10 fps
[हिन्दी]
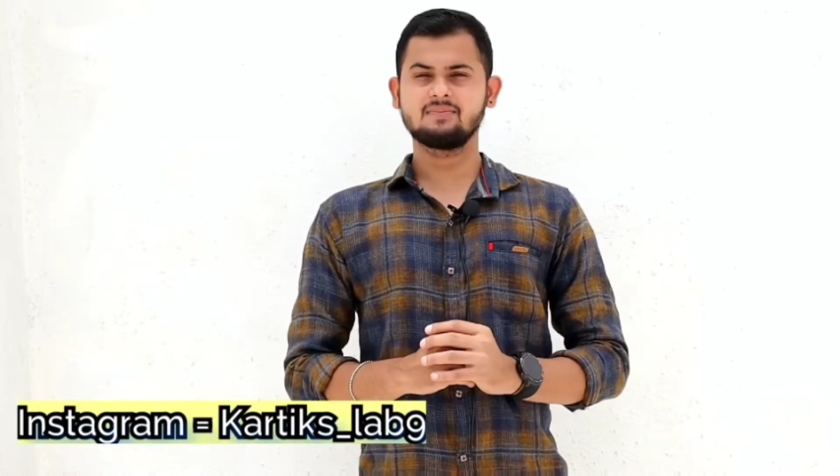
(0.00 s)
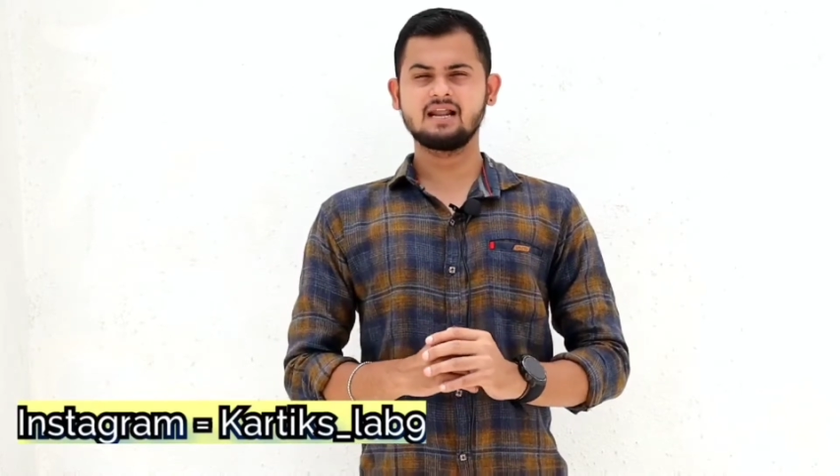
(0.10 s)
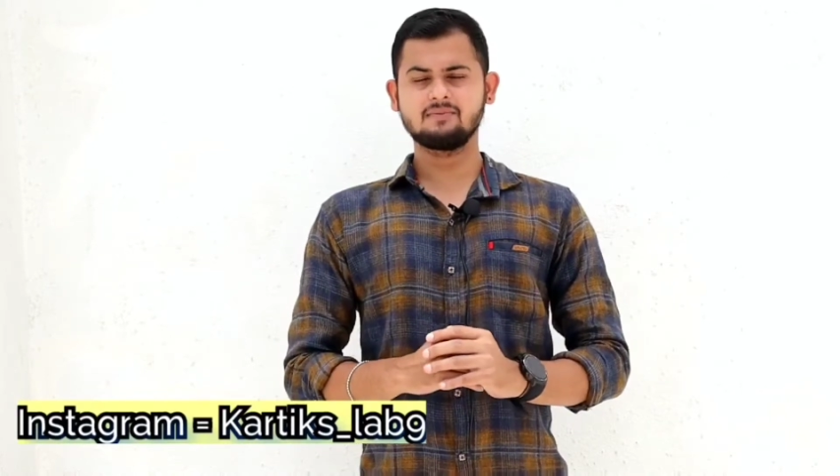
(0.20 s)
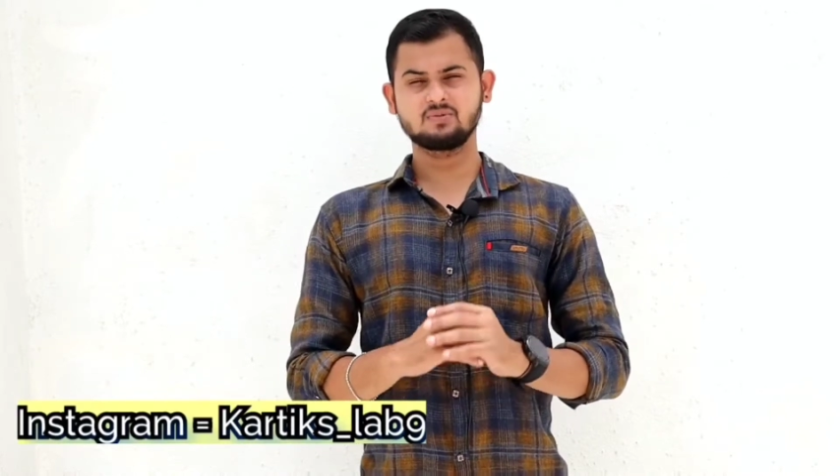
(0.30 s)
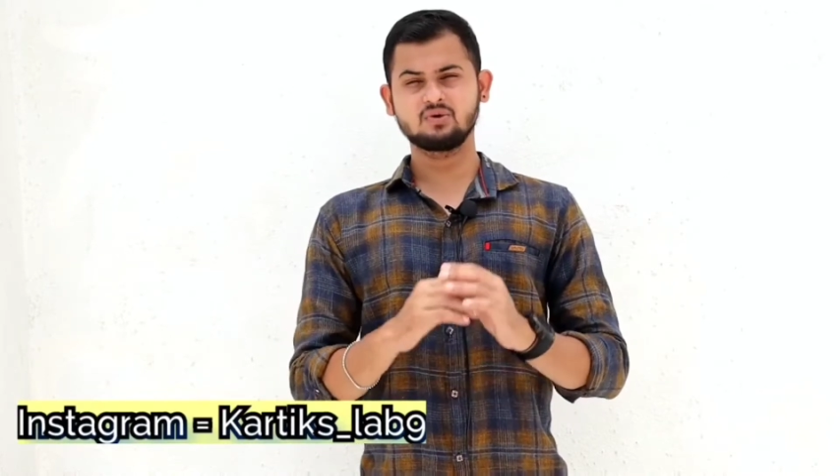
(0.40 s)
से
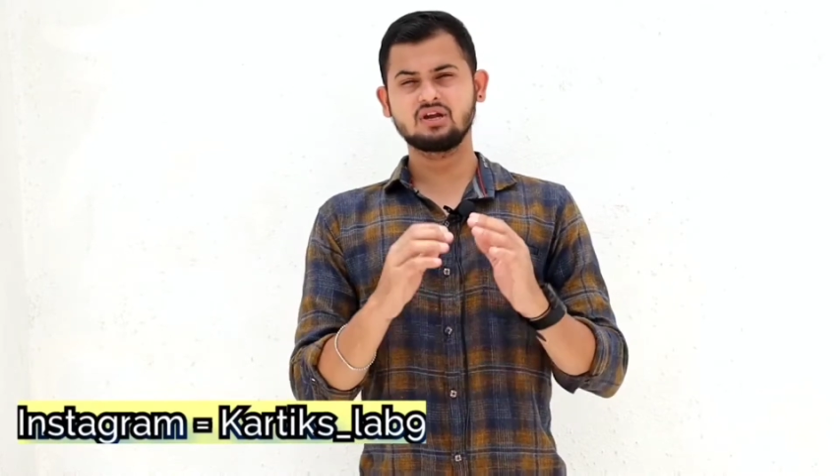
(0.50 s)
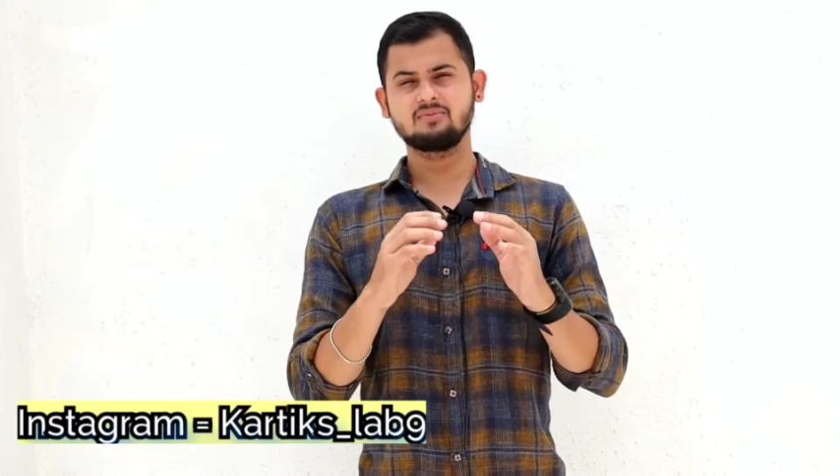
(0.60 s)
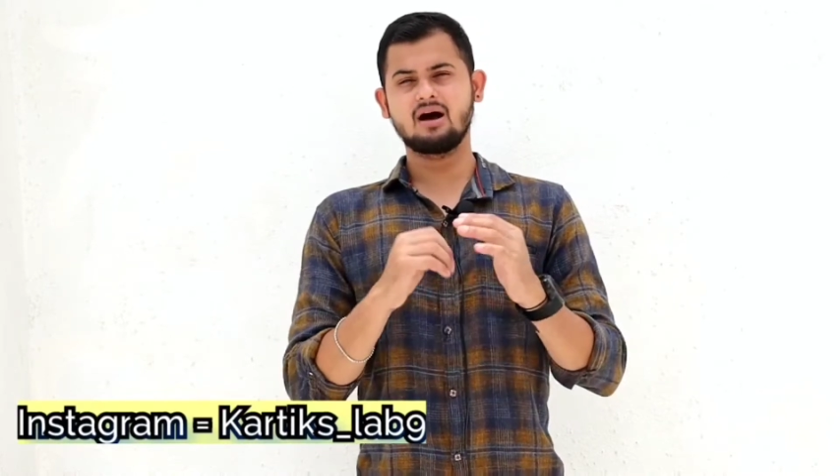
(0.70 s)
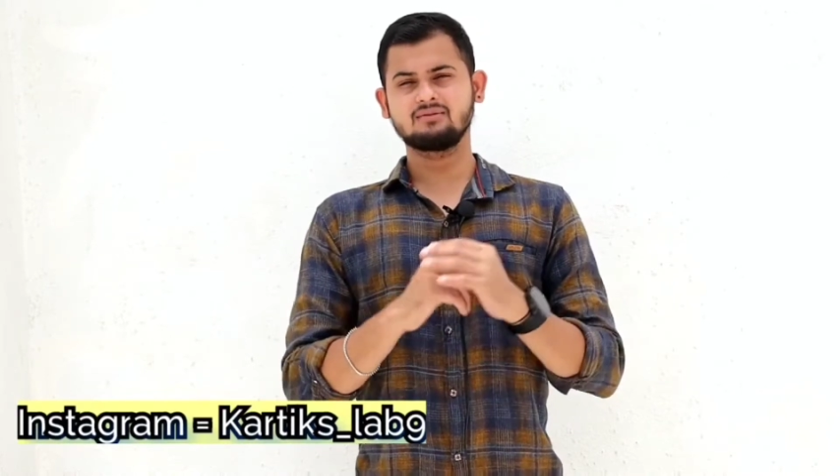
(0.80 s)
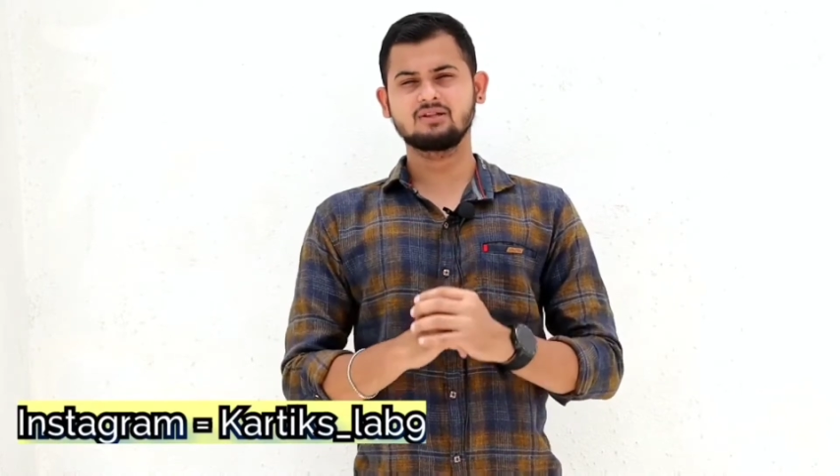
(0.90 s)
पहले आप सभी को
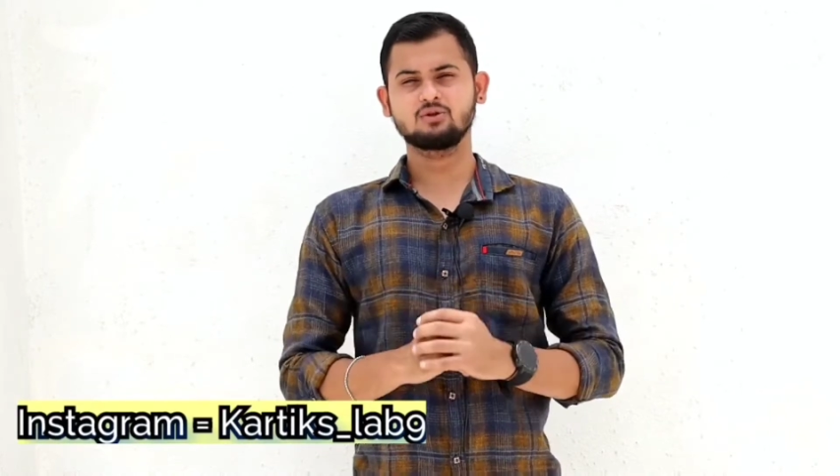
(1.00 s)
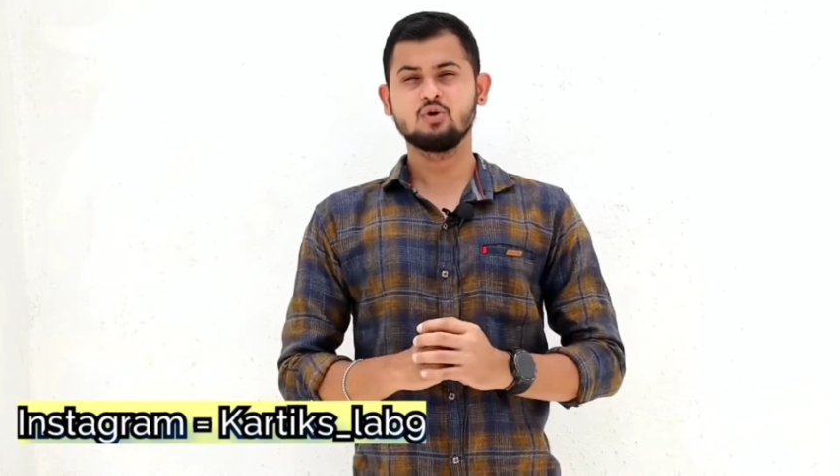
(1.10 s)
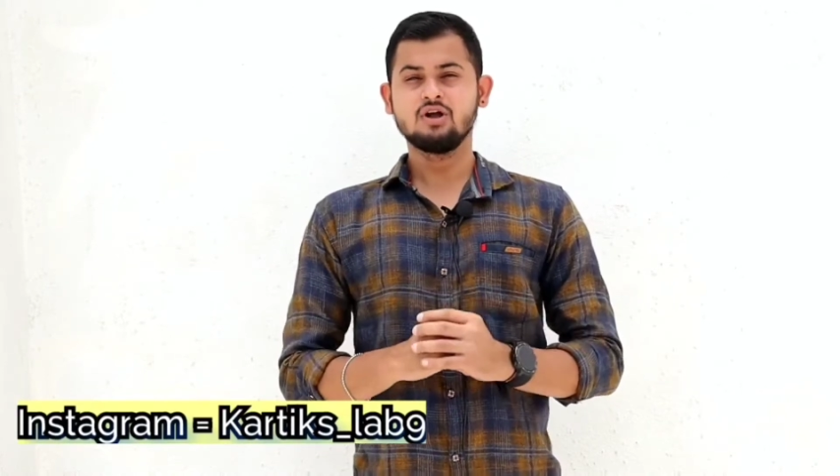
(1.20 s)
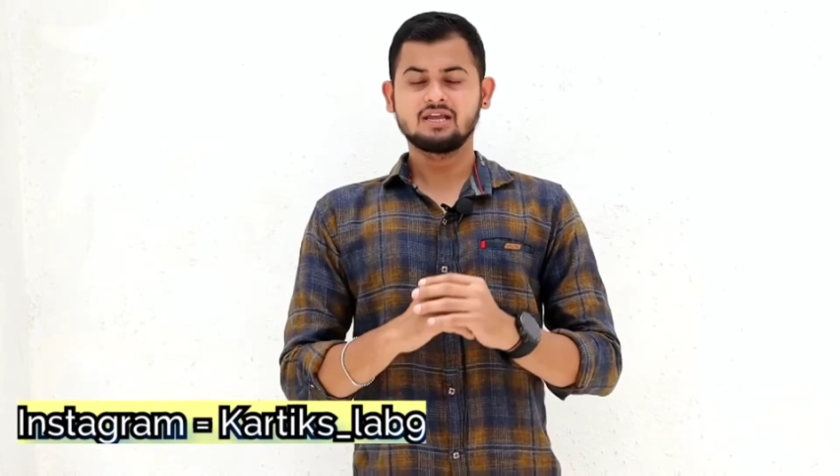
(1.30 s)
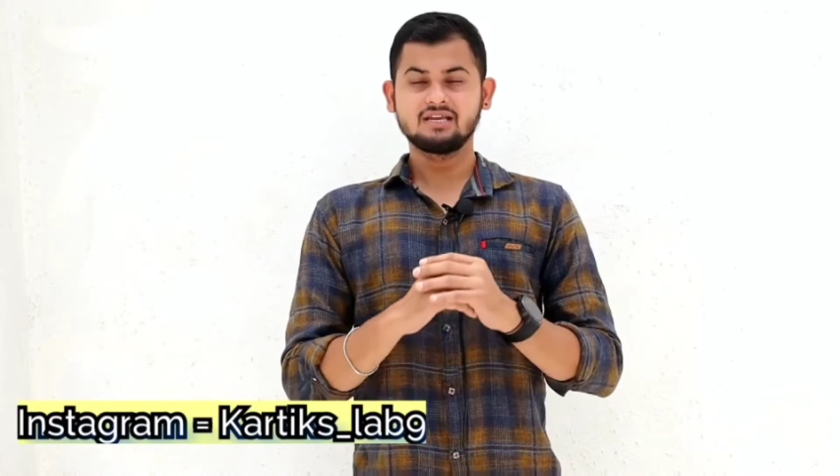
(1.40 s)
एक बात बता दूं